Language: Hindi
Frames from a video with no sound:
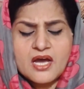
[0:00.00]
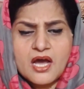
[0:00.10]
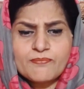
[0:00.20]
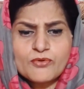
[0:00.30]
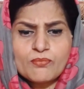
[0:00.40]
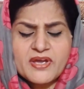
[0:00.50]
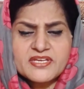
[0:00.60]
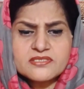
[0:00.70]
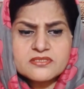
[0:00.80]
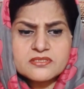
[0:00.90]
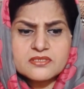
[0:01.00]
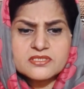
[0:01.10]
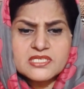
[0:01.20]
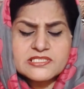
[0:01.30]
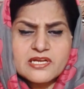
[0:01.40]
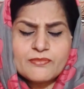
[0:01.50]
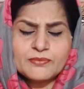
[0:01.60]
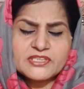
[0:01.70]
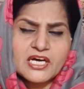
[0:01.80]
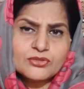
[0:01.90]
आपको मैं इस सिलसिले
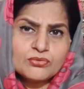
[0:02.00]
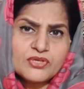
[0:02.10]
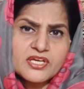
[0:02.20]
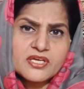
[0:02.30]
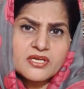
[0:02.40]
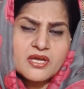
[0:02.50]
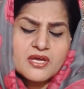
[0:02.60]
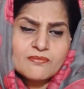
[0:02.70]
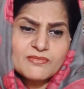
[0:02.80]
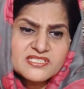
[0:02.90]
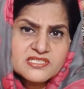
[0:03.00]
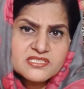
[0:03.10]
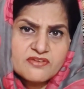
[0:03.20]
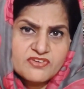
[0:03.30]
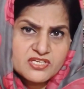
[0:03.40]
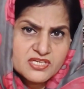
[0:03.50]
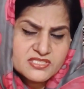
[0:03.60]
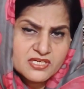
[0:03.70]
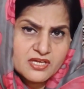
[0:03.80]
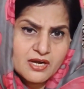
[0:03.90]
में बता दूं कि मसल्स की
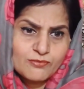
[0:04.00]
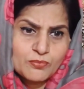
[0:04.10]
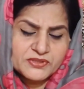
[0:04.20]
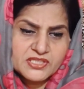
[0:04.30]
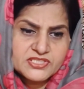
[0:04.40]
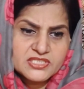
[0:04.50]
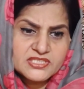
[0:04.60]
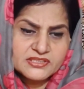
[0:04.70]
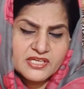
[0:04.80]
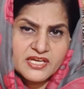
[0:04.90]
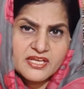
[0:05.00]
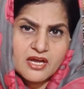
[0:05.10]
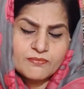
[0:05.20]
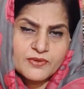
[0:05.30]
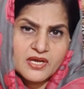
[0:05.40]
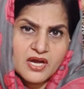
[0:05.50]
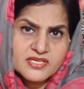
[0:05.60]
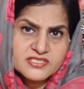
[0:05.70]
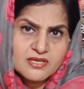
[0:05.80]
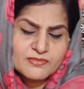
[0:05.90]
वीकनेस अगर आपको पता चल जाता है कि आपके
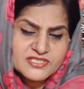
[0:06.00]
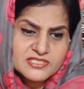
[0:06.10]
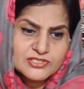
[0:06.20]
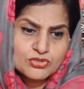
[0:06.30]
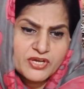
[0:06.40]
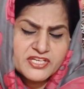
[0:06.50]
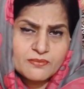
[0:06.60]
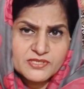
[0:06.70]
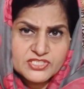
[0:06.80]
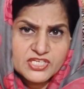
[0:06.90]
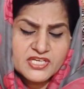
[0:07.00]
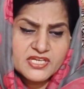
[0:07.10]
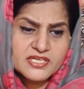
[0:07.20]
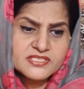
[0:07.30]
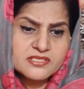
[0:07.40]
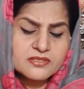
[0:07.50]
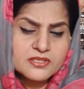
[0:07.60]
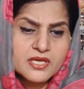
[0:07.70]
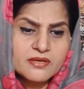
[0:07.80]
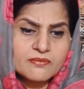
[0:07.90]
आइज़ के मसल्स जो हैं या बच्चे के या किसी
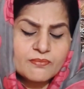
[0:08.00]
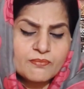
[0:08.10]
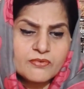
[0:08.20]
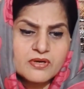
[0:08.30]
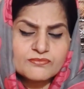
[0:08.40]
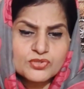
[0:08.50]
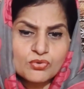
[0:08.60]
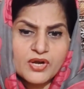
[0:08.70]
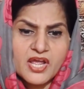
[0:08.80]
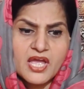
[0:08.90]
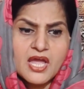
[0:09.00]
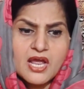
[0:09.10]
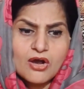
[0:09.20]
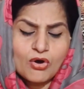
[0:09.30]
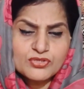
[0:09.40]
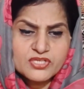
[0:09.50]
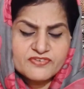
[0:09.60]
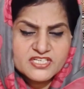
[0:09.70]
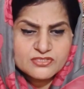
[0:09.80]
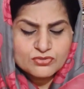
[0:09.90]
के कमज़ोर हैं और उसकी
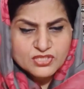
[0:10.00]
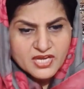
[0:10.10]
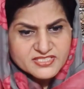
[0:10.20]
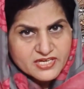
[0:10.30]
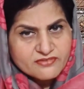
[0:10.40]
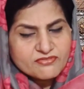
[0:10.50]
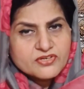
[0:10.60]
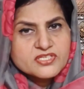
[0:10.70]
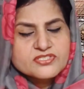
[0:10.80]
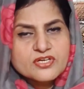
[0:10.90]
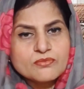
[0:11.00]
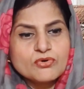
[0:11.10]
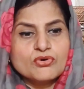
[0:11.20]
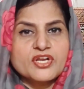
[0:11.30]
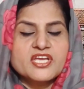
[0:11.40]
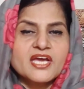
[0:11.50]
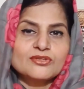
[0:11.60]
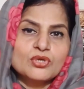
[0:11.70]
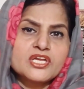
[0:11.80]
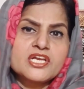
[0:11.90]
वजह से उसकी आई साइड डिस्टर्ब हो रही
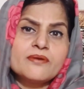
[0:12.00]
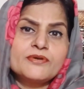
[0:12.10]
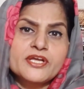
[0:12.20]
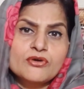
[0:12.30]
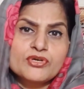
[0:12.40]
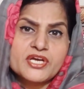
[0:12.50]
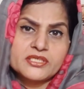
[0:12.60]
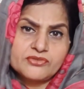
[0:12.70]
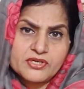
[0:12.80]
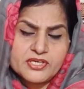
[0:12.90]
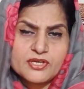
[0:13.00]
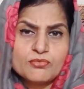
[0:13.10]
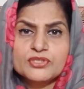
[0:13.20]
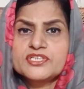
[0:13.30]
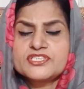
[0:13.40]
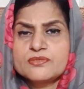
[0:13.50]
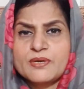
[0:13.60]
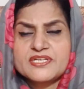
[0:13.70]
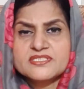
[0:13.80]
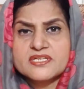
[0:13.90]
है तो लिलियम टिक को याद रखिए बहुत अच्छी
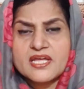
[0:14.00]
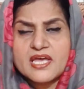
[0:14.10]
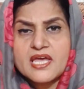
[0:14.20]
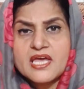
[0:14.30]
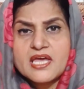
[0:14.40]
मेडिसिन है